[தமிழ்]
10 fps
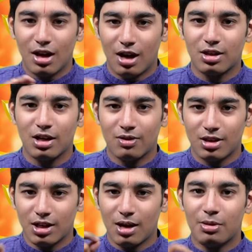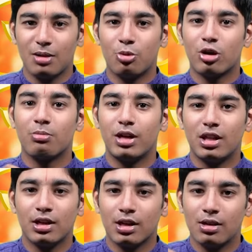அதில் வந்து நம்மளை போன்ற
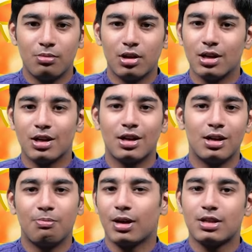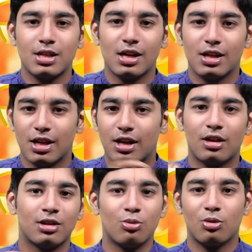மனிதர்கள் மிருகங்கள் பட்சிகள்
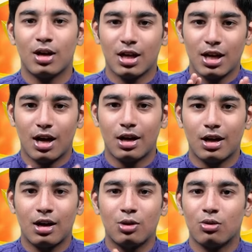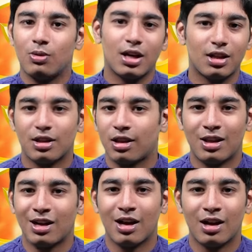இதெல்லாத்தையும் உருவாக்கி அழகான ஒரு உலகத்தை
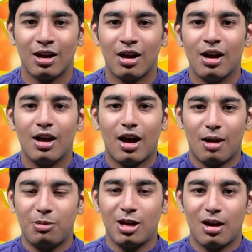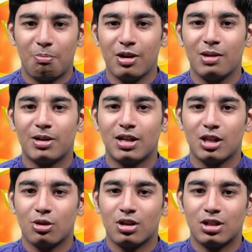தந்திருக்கார் அப்படியே அப்பேற்பட்ட
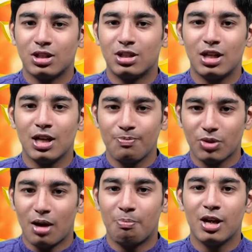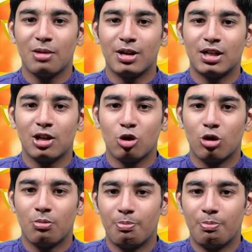அந்த ஒரு சிருஷ்டி அப்பேற்பட்ட அந்த ஒரு